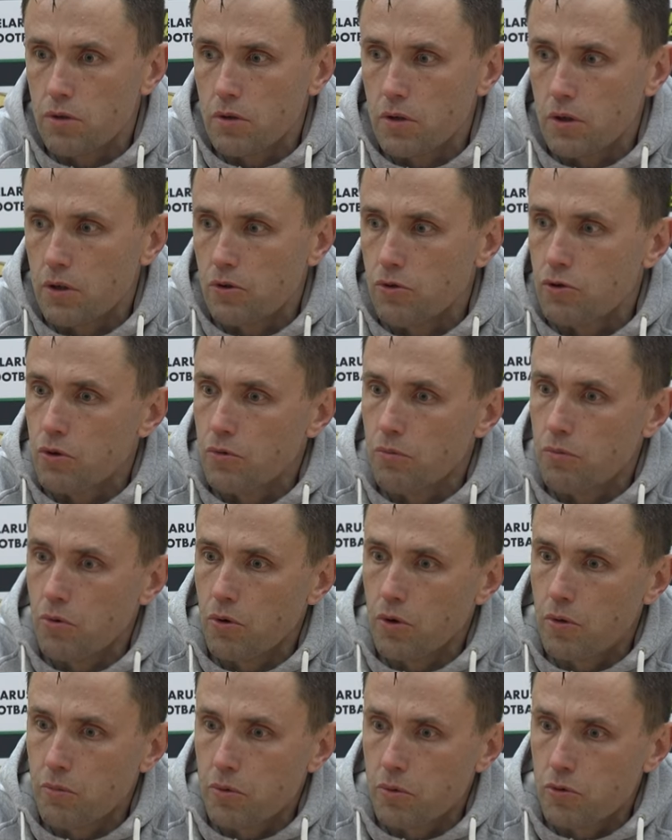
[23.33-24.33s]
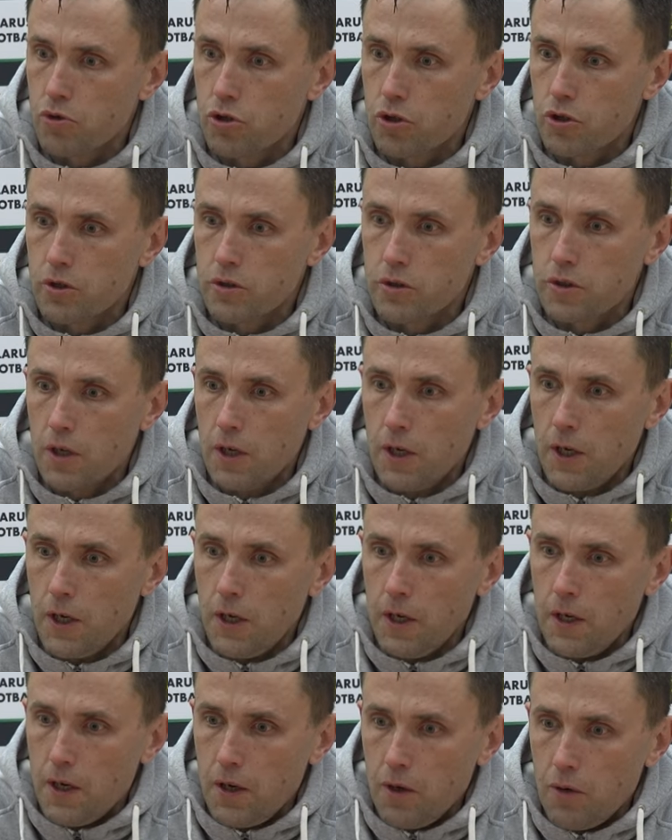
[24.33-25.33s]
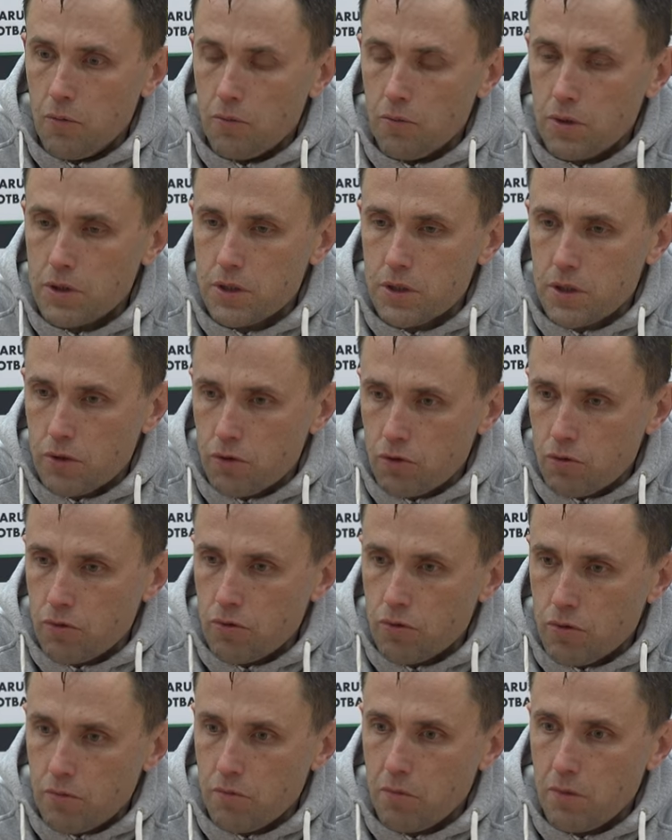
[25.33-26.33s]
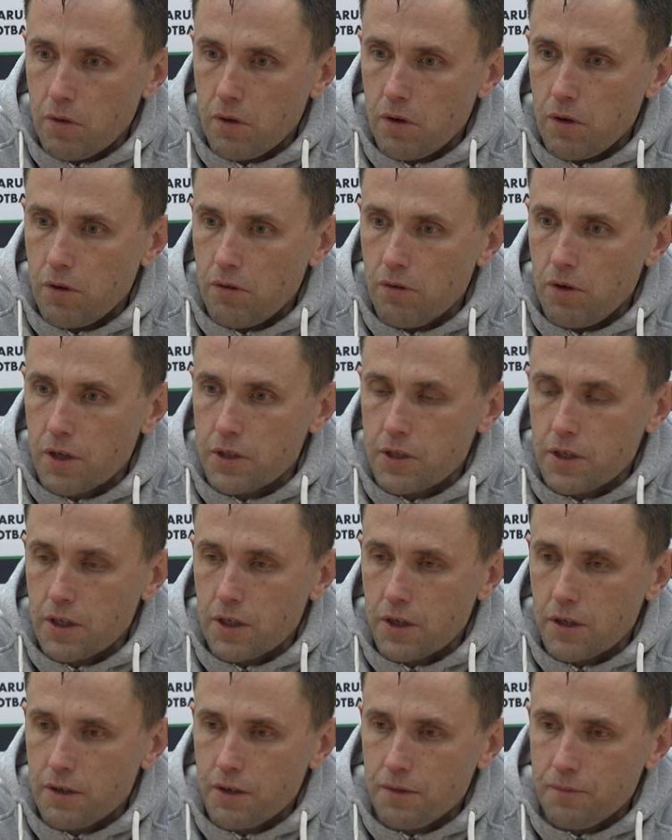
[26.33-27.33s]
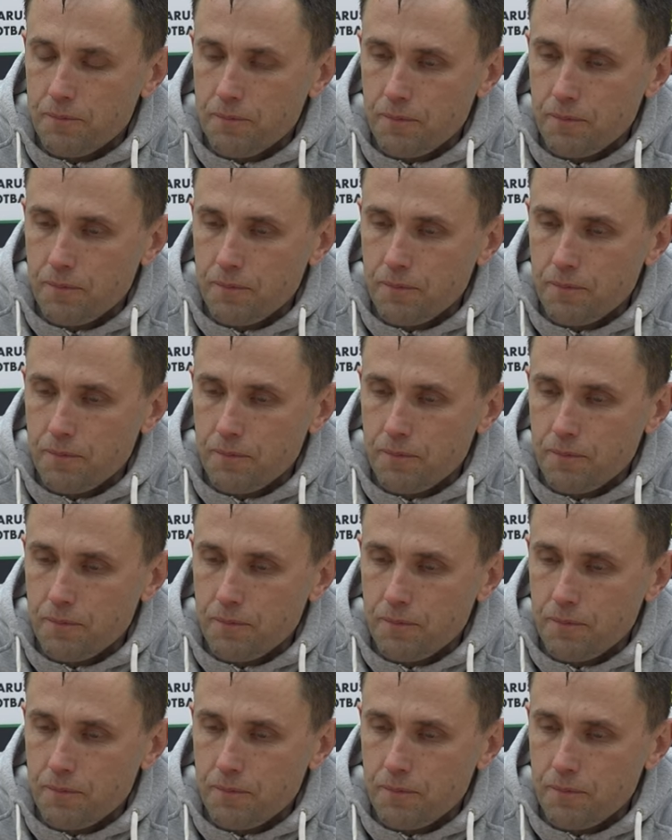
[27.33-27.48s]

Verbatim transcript: Хорошее поле получилось, быстрое, но ну, вязкое.